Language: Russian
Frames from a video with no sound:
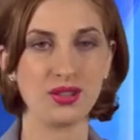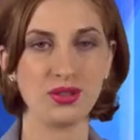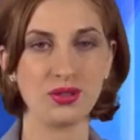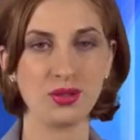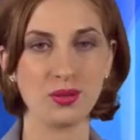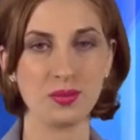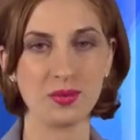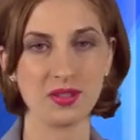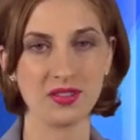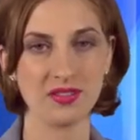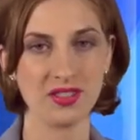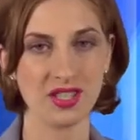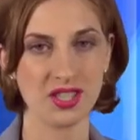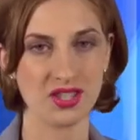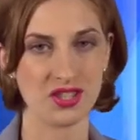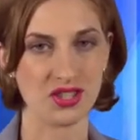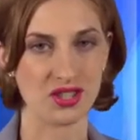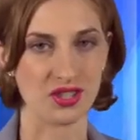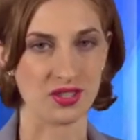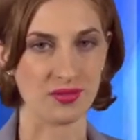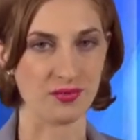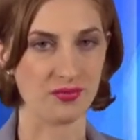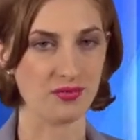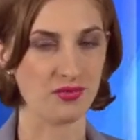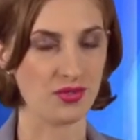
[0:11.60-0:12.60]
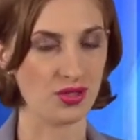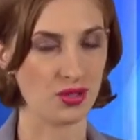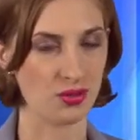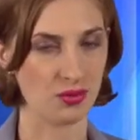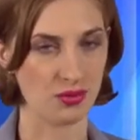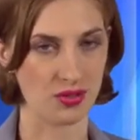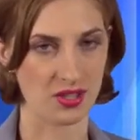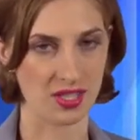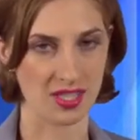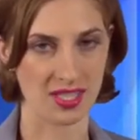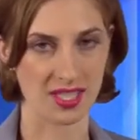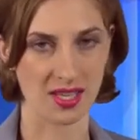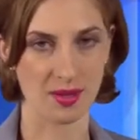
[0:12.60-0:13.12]
Добрый вечер! В
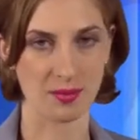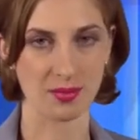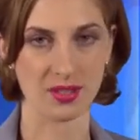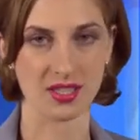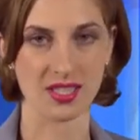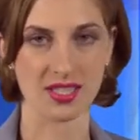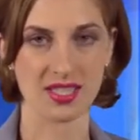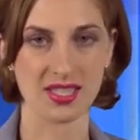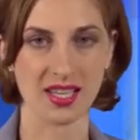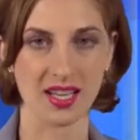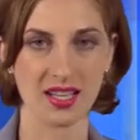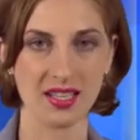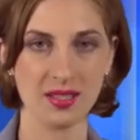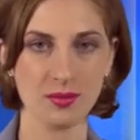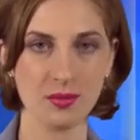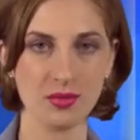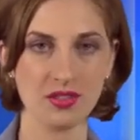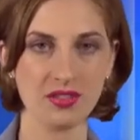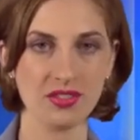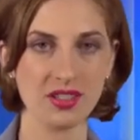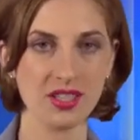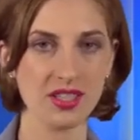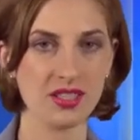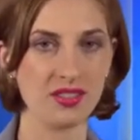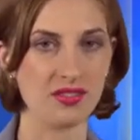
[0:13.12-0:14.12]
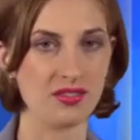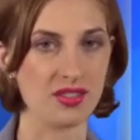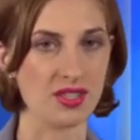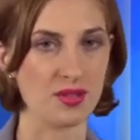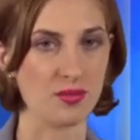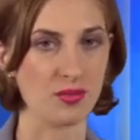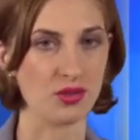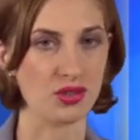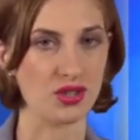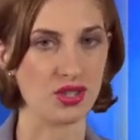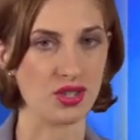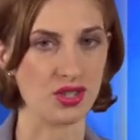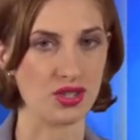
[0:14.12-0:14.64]
студии Сабина Салимова, и вы
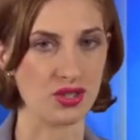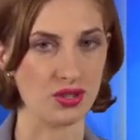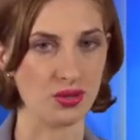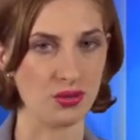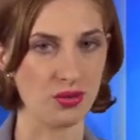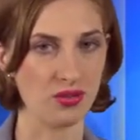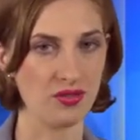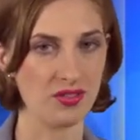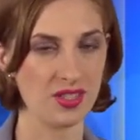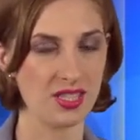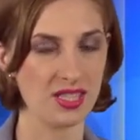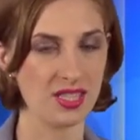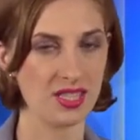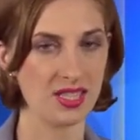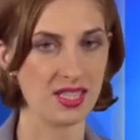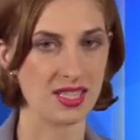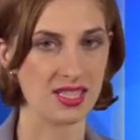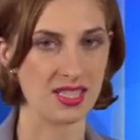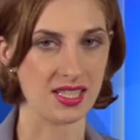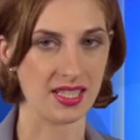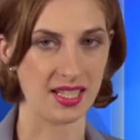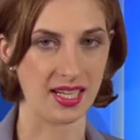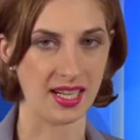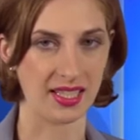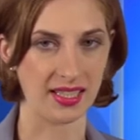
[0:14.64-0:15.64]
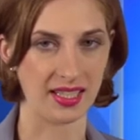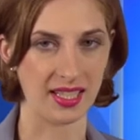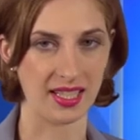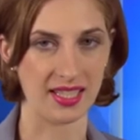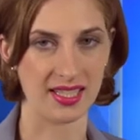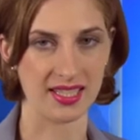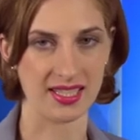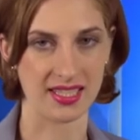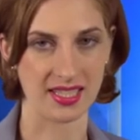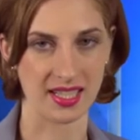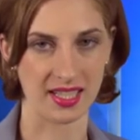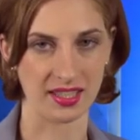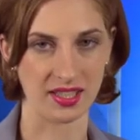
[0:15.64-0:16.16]
смотрите новости на
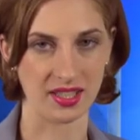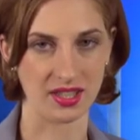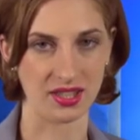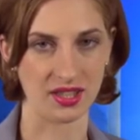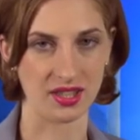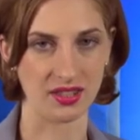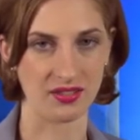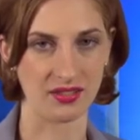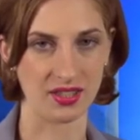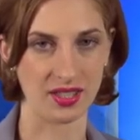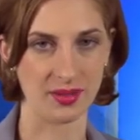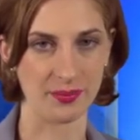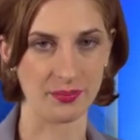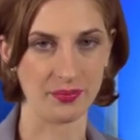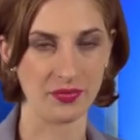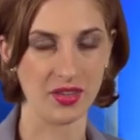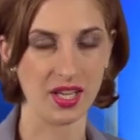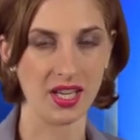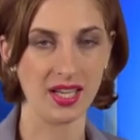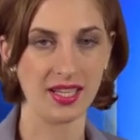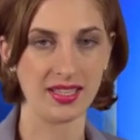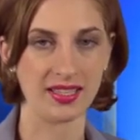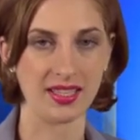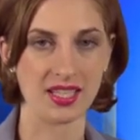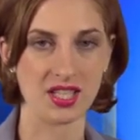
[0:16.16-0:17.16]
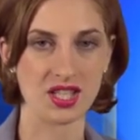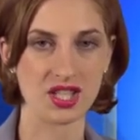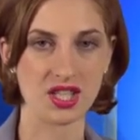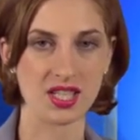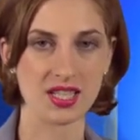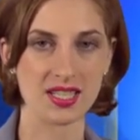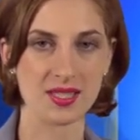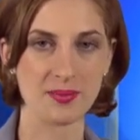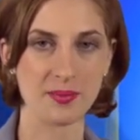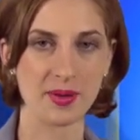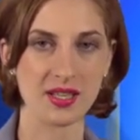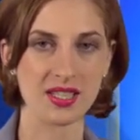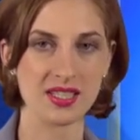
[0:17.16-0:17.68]
телеканале «Страна ТВ». Наши
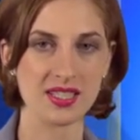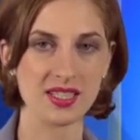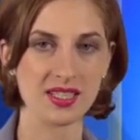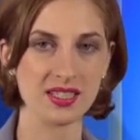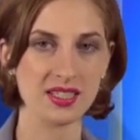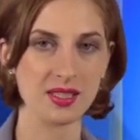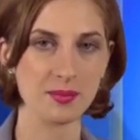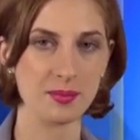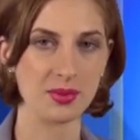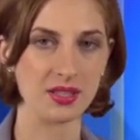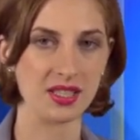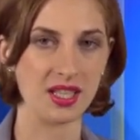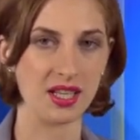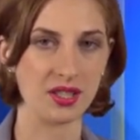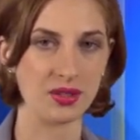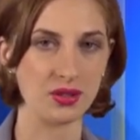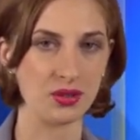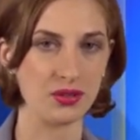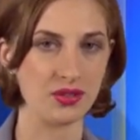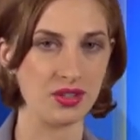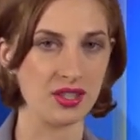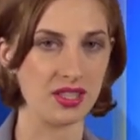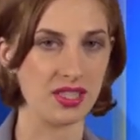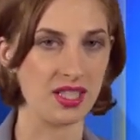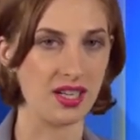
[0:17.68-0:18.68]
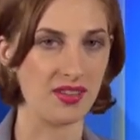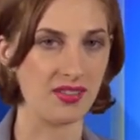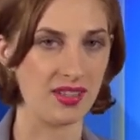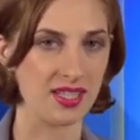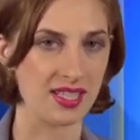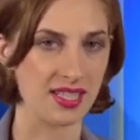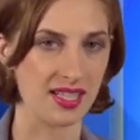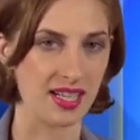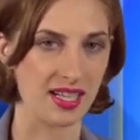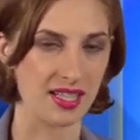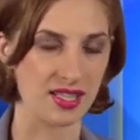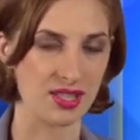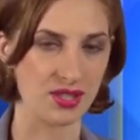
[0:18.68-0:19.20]
корреспонденты подготовили для
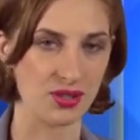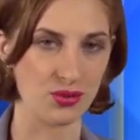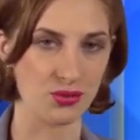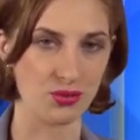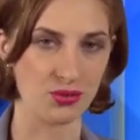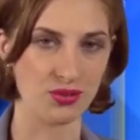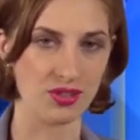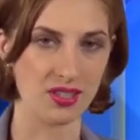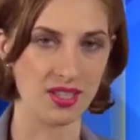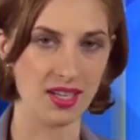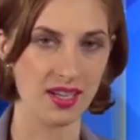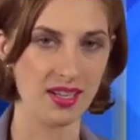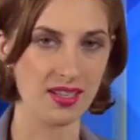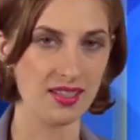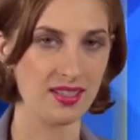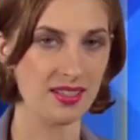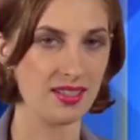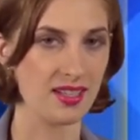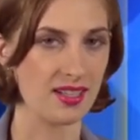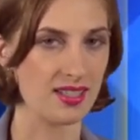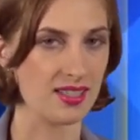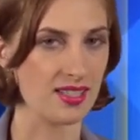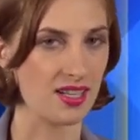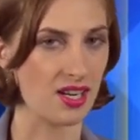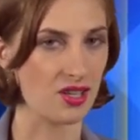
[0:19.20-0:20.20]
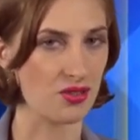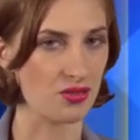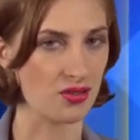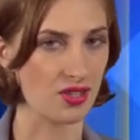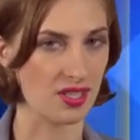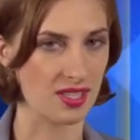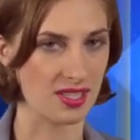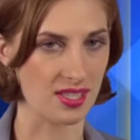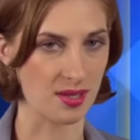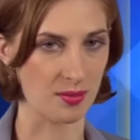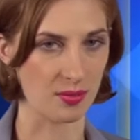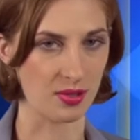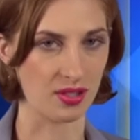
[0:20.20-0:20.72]
вас картину дня и расскажут
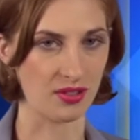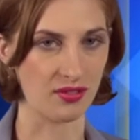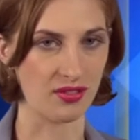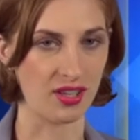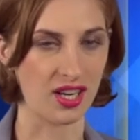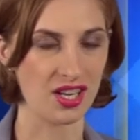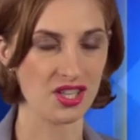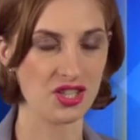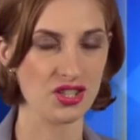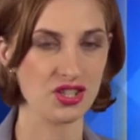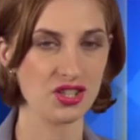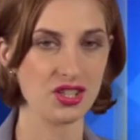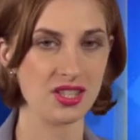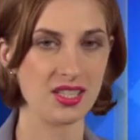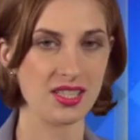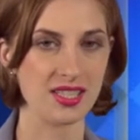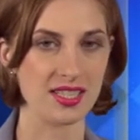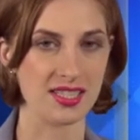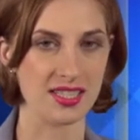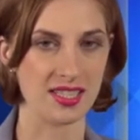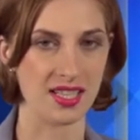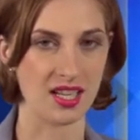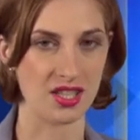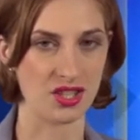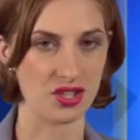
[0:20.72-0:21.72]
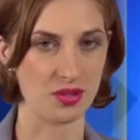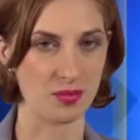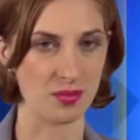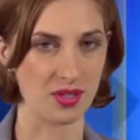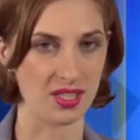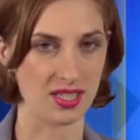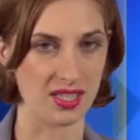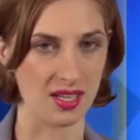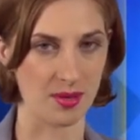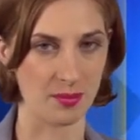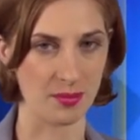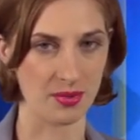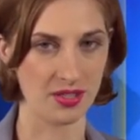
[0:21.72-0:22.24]
о самых важных и
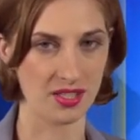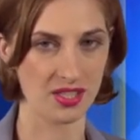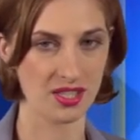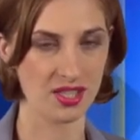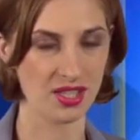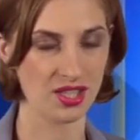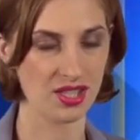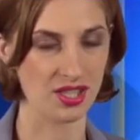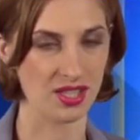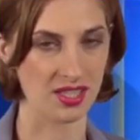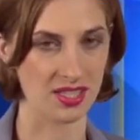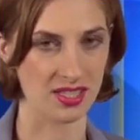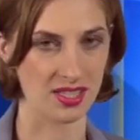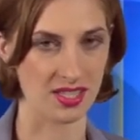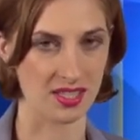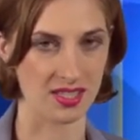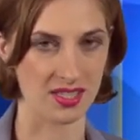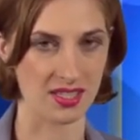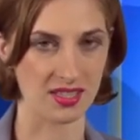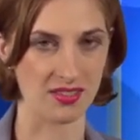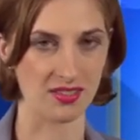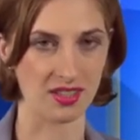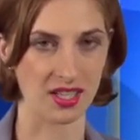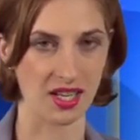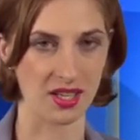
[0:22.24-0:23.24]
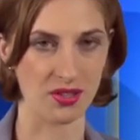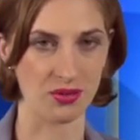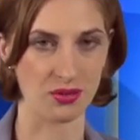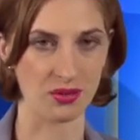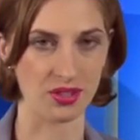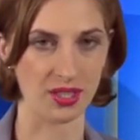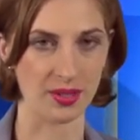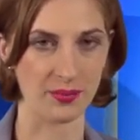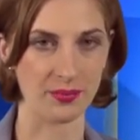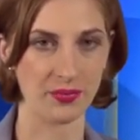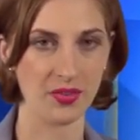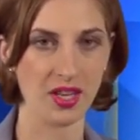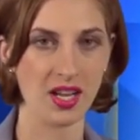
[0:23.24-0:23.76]
значимых событиях Истринского
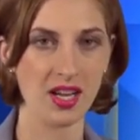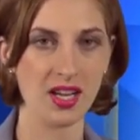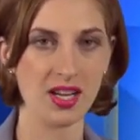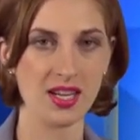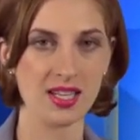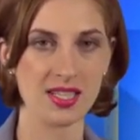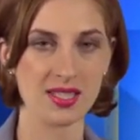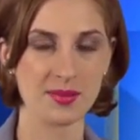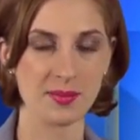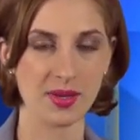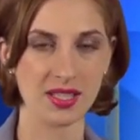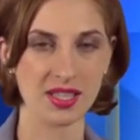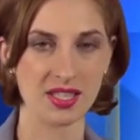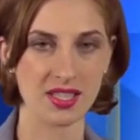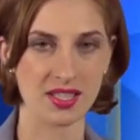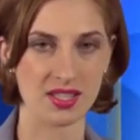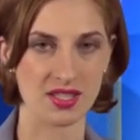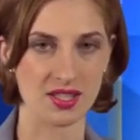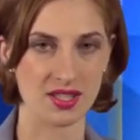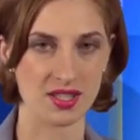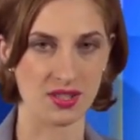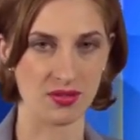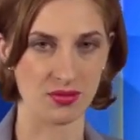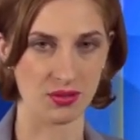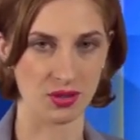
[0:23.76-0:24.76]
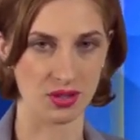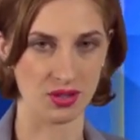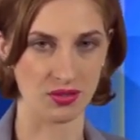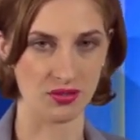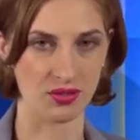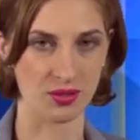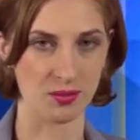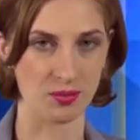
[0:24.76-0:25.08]
района. Смотрите сегодня в